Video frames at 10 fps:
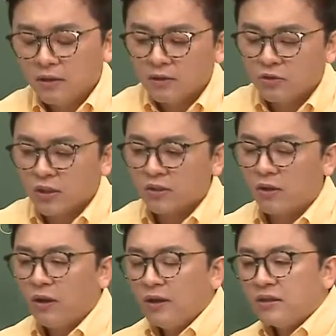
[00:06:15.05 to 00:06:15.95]
그
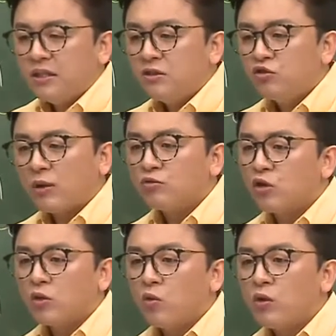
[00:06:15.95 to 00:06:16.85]
중에서
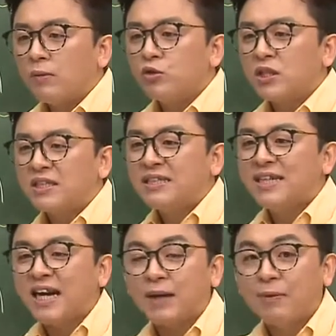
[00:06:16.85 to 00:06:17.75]
지수함수와 로그함수의 그
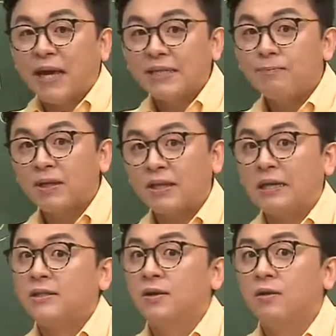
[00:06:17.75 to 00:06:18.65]
극한값 계산
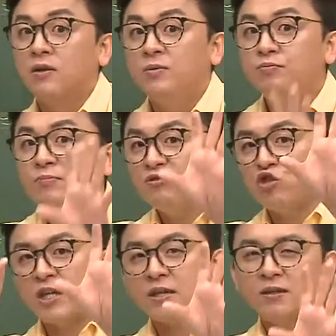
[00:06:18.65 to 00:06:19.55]
파트가 있어요. 그 부분만
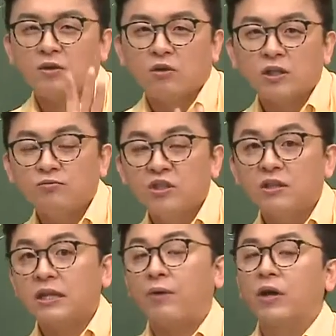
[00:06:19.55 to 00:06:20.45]
쫙 여러 가지
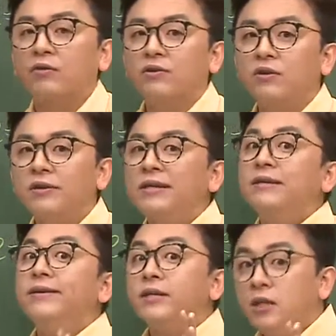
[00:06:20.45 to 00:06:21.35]
문제들이 나와 있거든요.
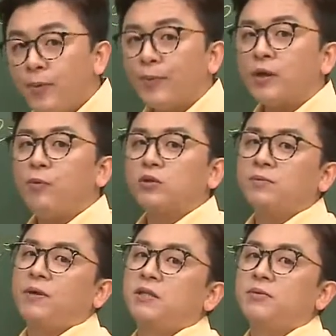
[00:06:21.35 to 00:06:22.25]
그 부분을
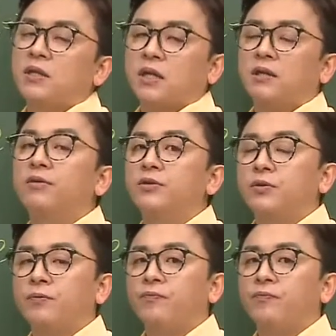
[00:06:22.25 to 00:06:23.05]
복습하시면 된다는 거죠.